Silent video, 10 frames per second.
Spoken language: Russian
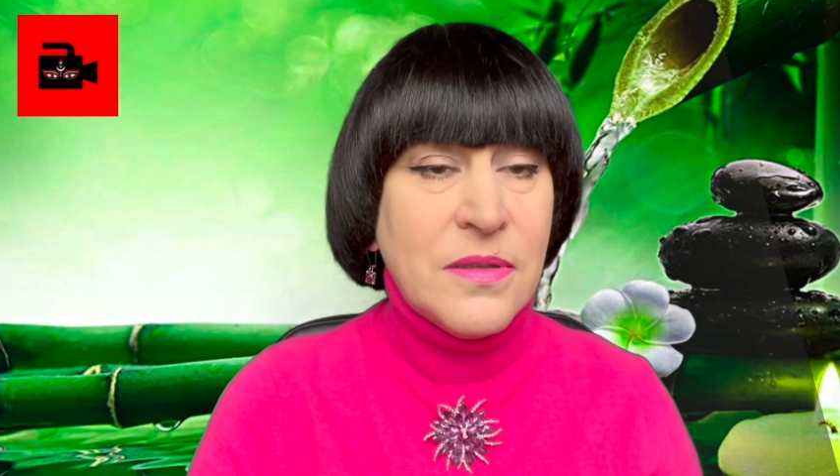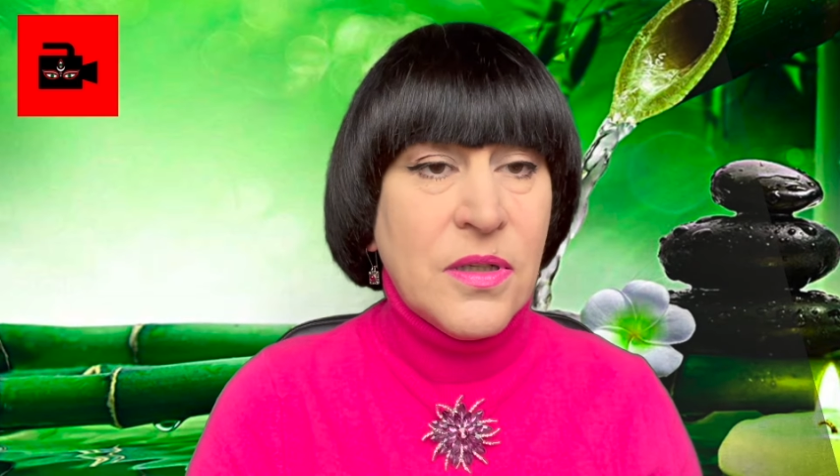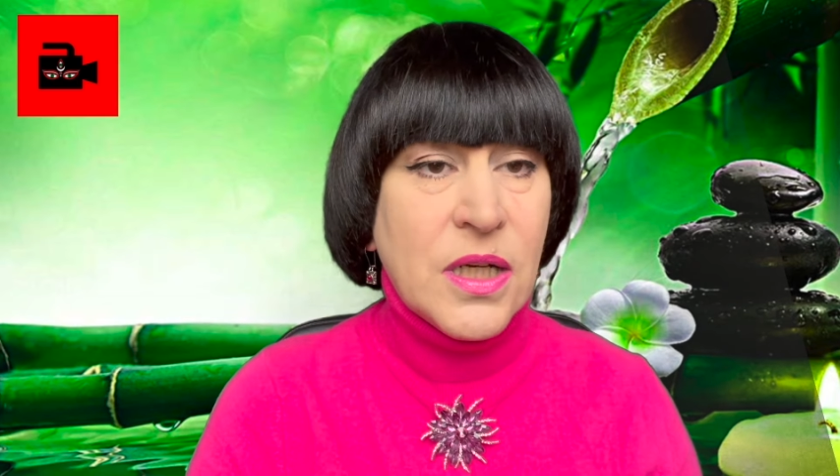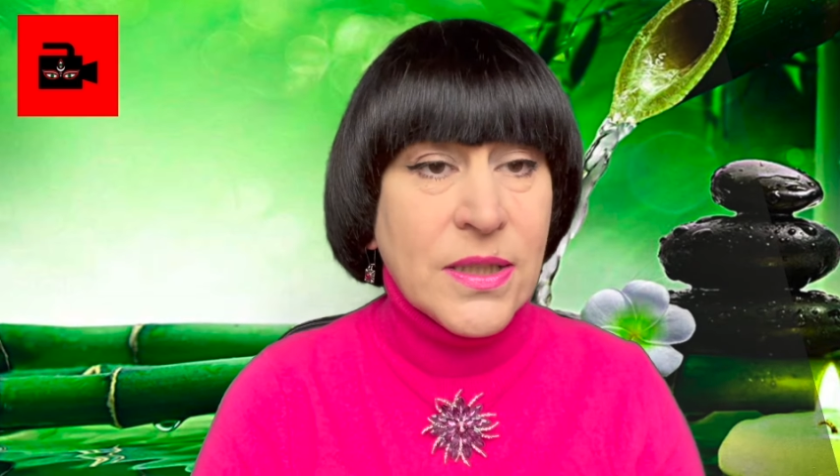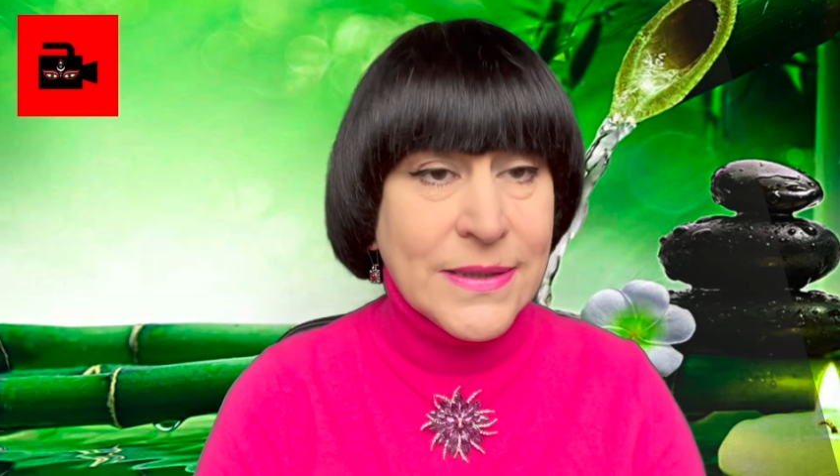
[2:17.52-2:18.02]

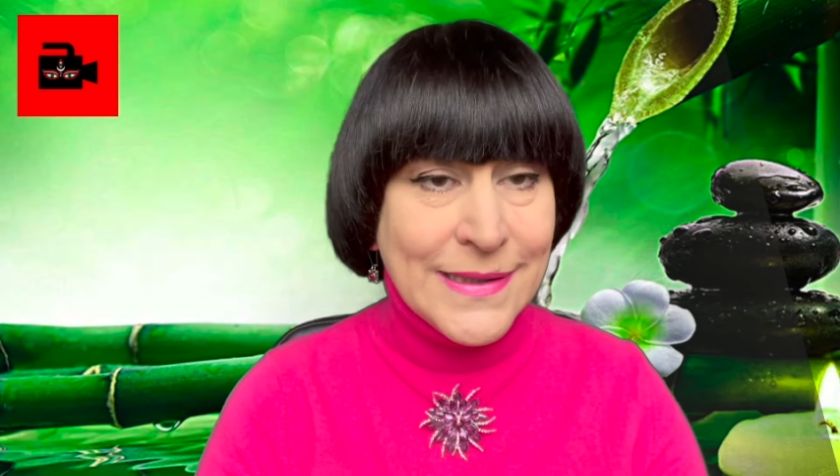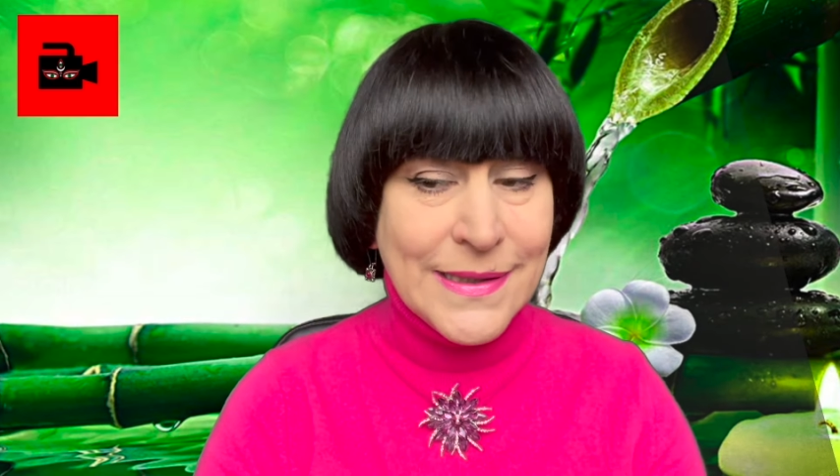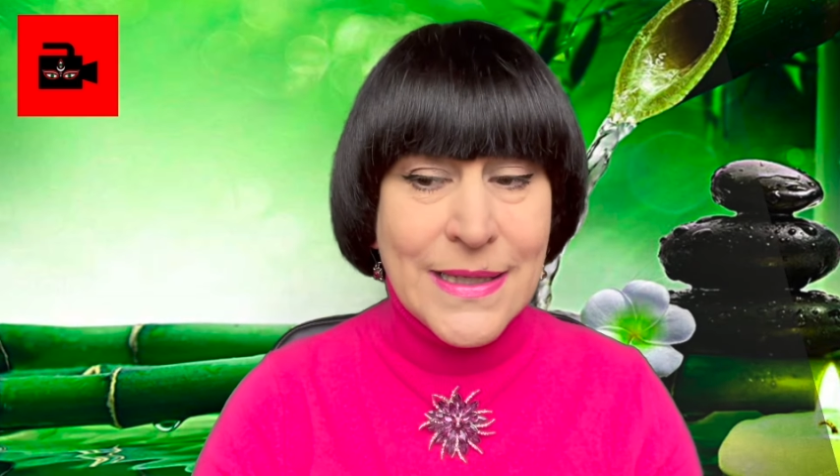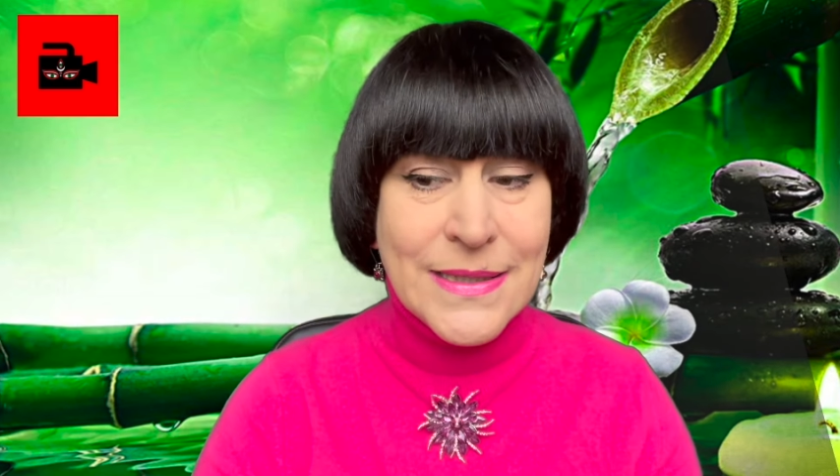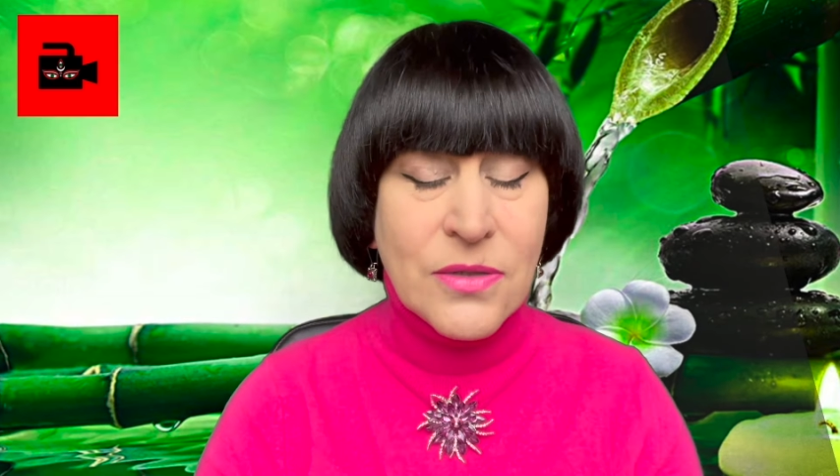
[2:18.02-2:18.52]
Эта
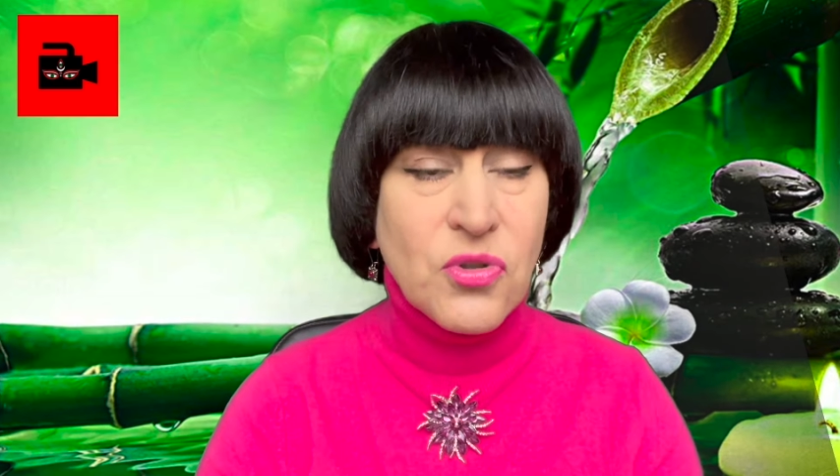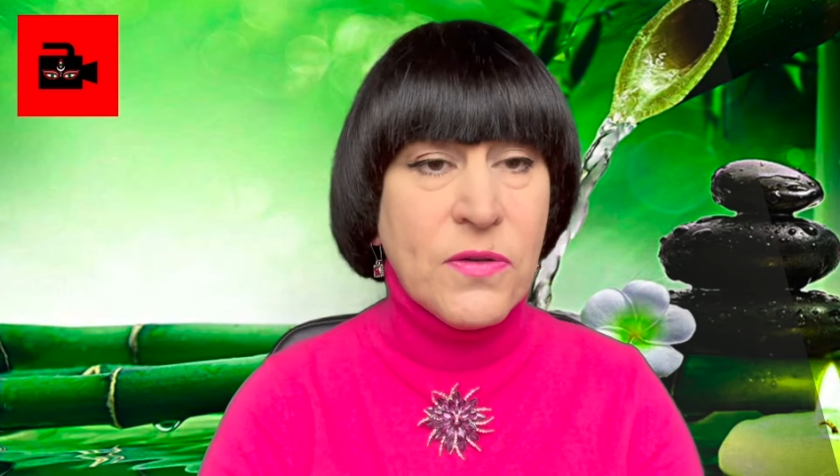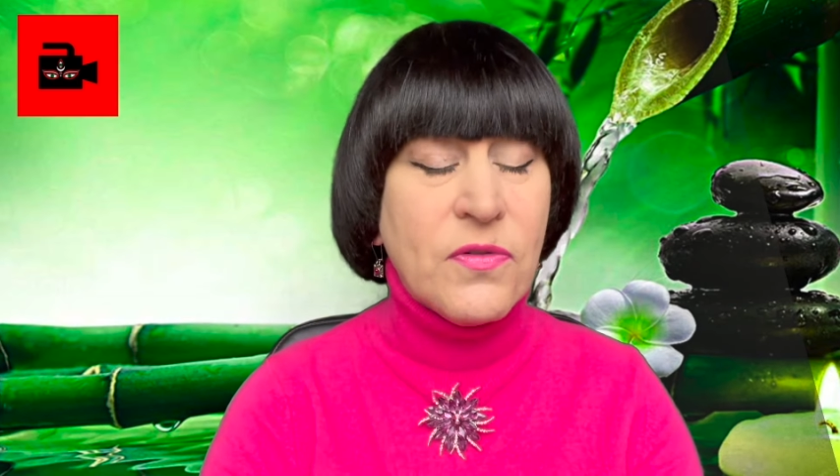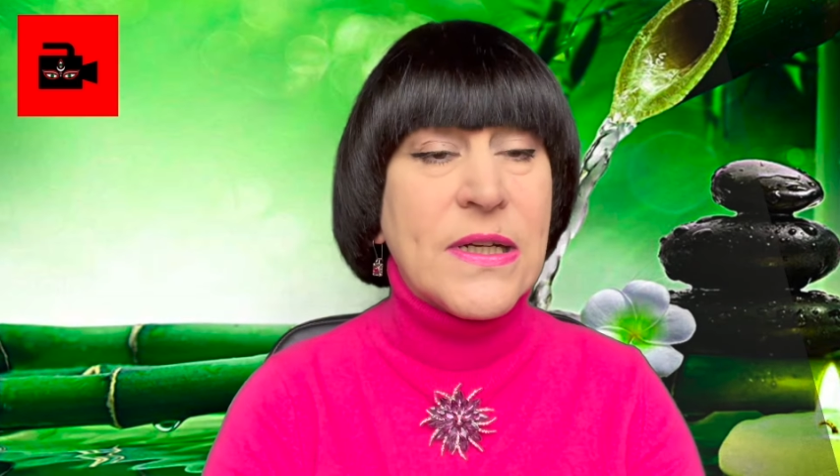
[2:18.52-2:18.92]
тенденция уже в